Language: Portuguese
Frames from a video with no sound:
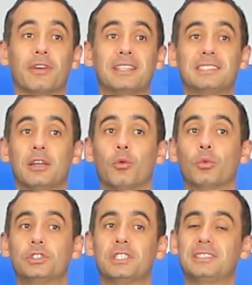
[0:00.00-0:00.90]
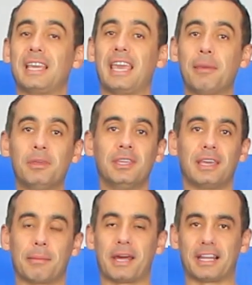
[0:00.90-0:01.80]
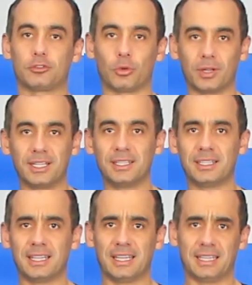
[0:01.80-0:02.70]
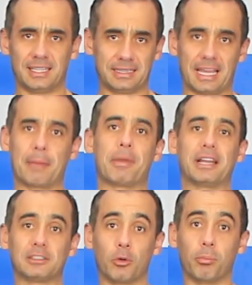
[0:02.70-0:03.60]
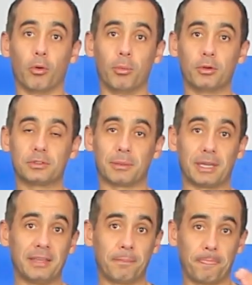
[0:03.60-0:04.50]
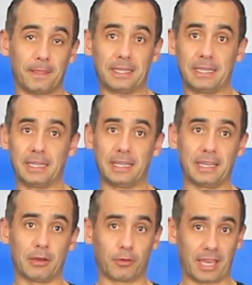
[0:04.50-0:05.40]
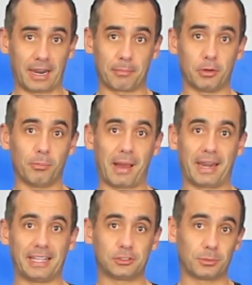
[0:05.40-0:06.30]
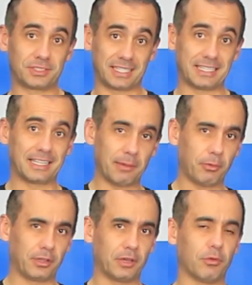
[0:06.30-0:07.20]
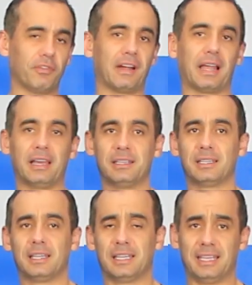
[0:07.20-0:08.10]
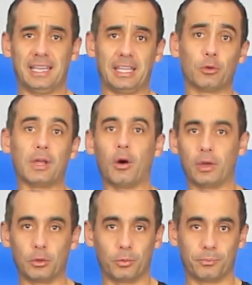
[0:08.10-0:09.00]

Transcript: vai ser o XCM, a maratona, que está aberta ao público também. E eu quero abrir um parênteses sobre isso aqui, daqui a pouquinho eu vou falar. E o Downhill.